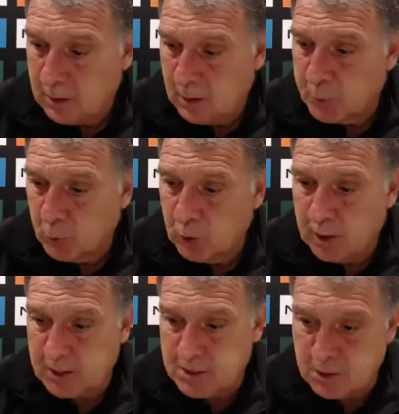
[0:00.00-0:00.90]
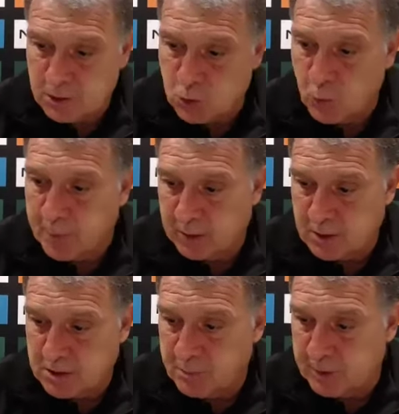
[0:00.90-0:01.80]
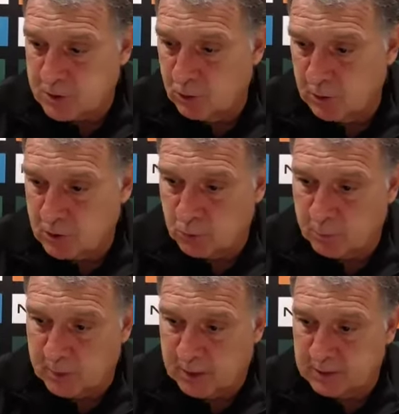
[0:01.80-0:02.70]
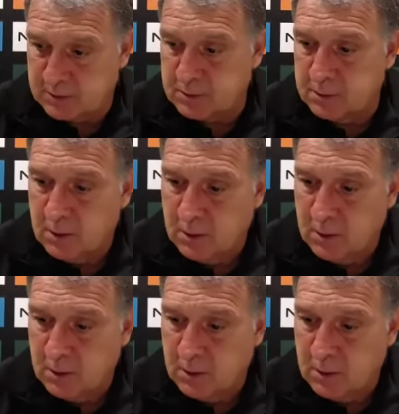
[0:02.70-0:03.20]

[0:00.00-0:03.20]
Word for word: tiempo dirá si sus participaciones son más